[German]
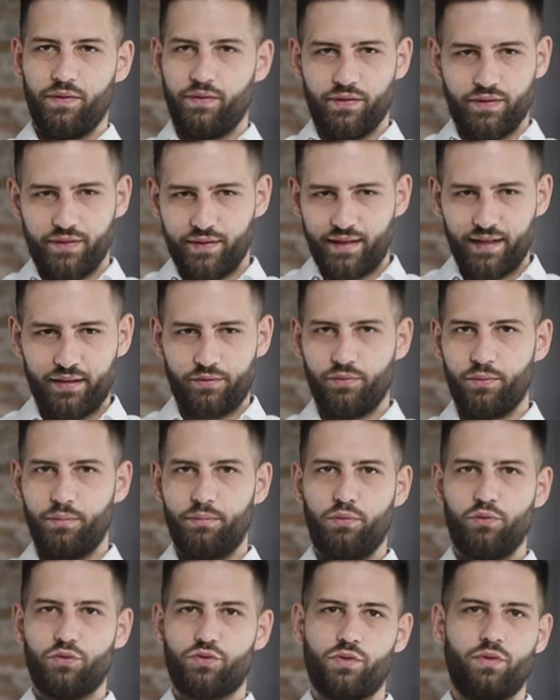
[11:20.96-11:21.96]
was ist denn das für ein
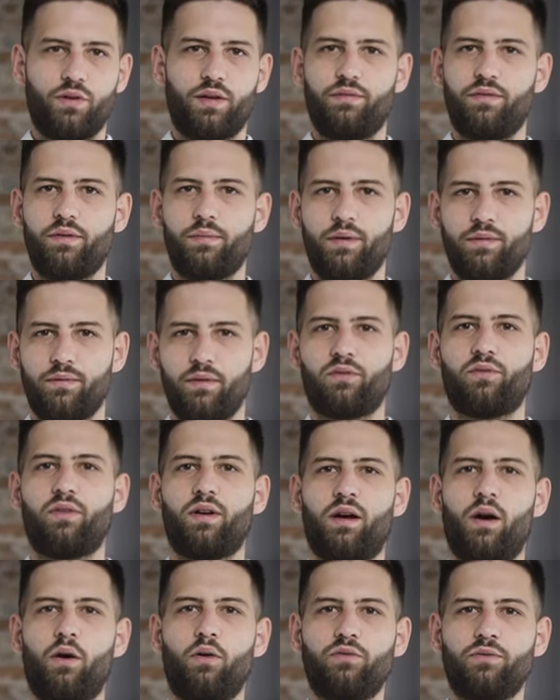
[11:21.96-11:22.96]
Bullshit und der will mir was
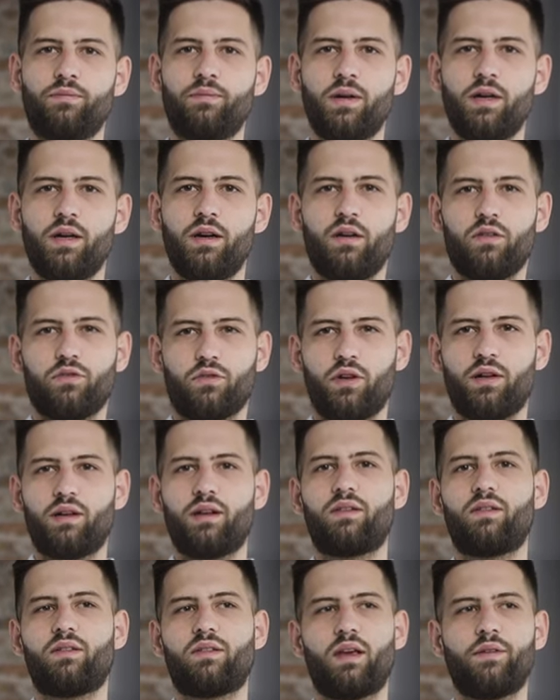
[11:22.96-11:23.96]
verkaufen, sondern
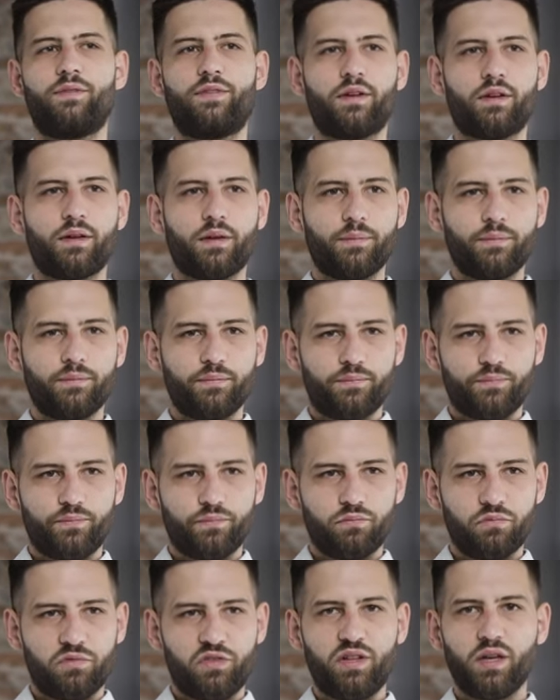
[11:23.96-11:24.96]
dass es einfach
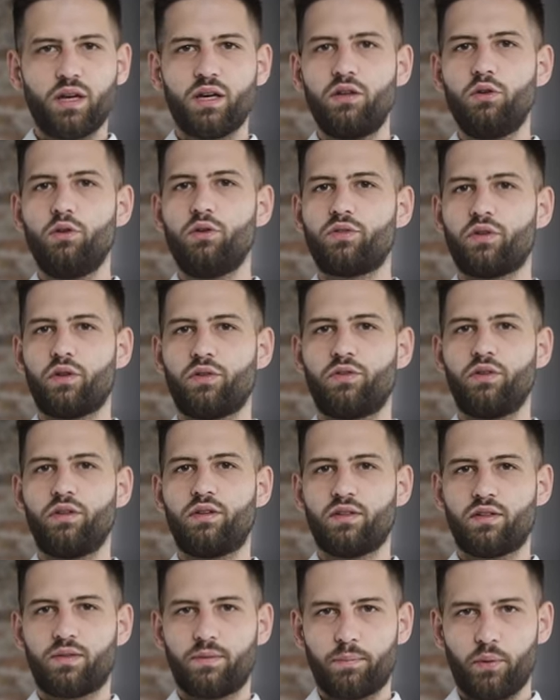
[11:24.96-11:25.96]
seriös aussieht,
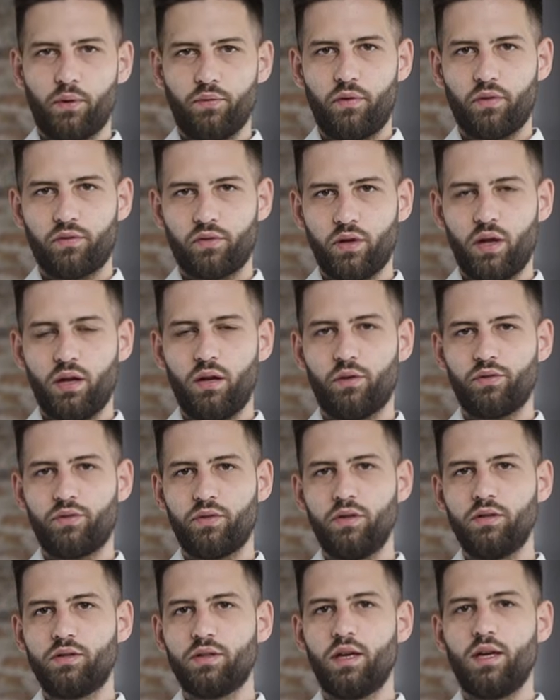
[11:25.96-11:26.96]
dass es professionell
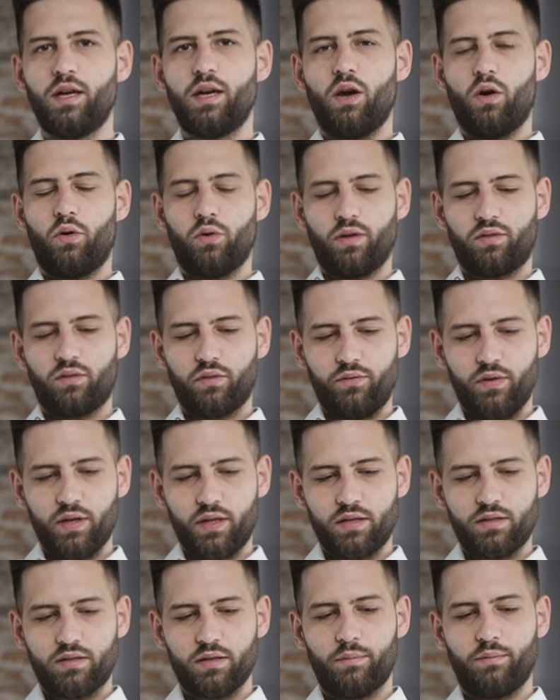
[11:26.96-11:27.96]
aussieht und dass du
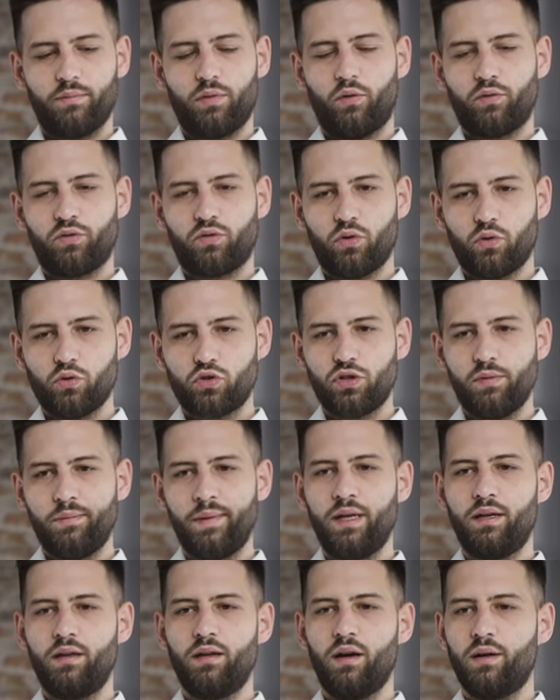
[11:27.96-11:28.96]
wirklich im, auf Social
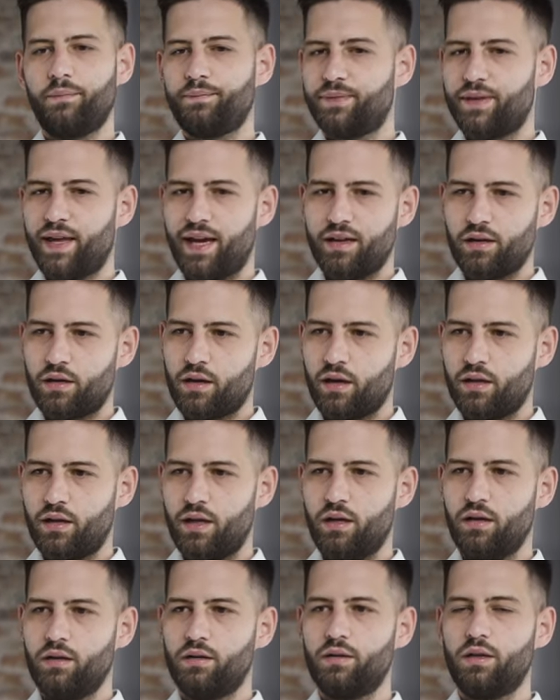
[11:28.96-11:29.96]
Media deine
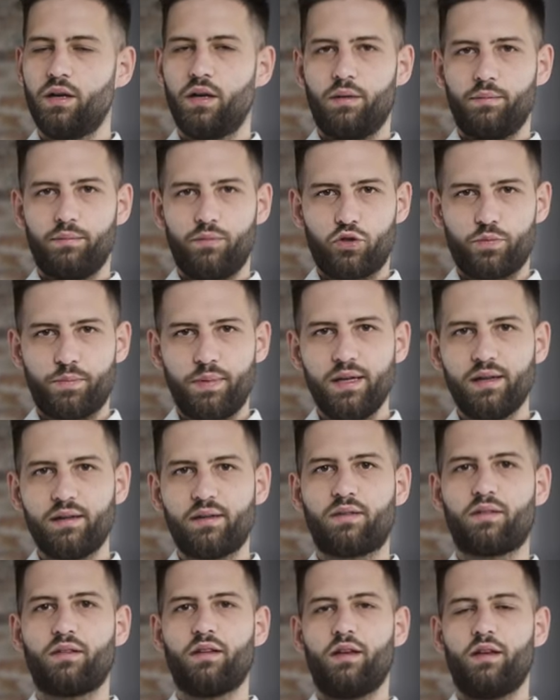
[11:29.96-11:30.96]
Kanäle
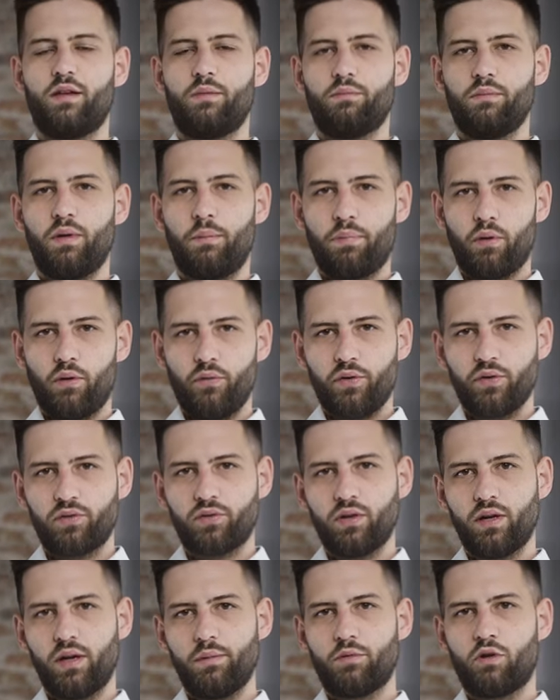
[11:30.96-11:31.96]
bespielst mit
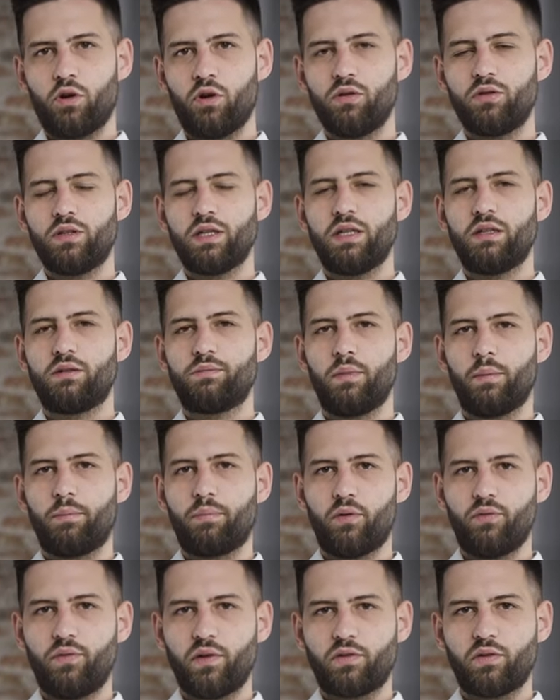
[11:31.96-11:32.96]
professionellem Content, mit
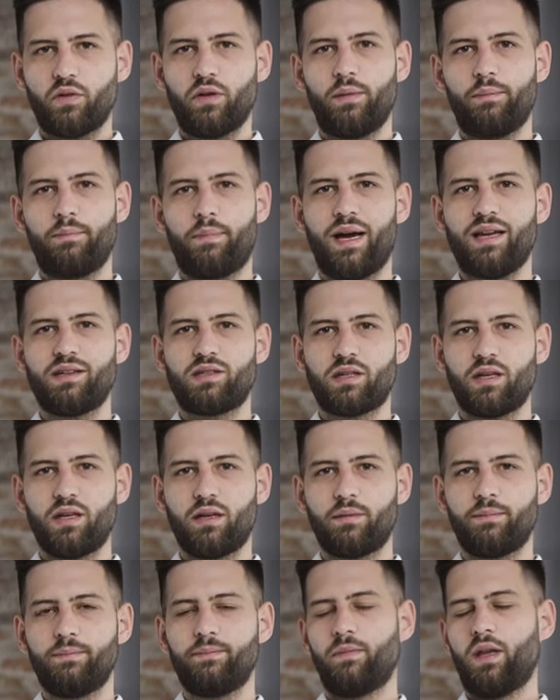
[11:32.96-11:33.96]
professionellen
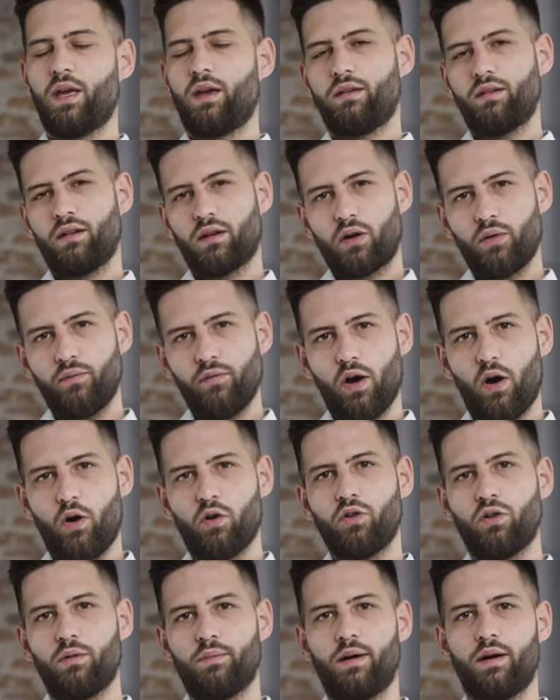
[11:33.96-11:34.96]
Beiträgen. Da können wir
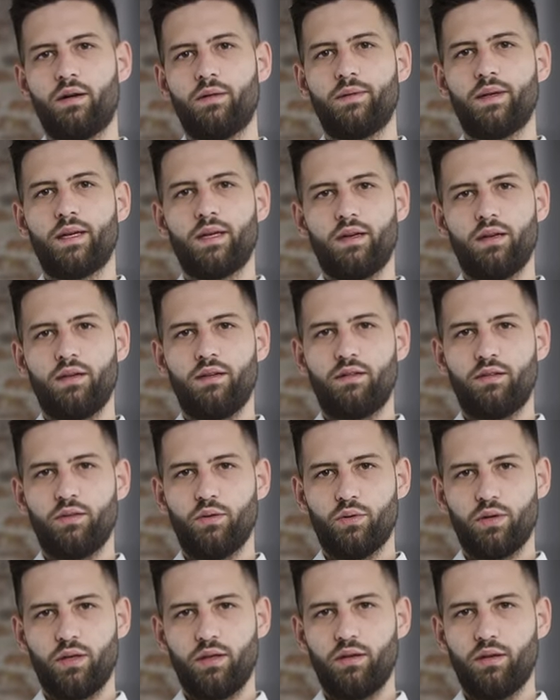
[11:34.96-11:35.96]
auch nochmal in die
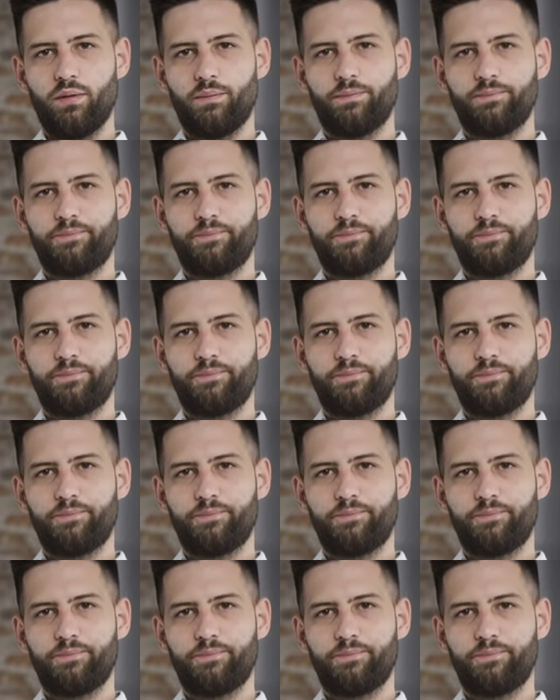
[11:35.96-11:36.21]
Theorie gehen.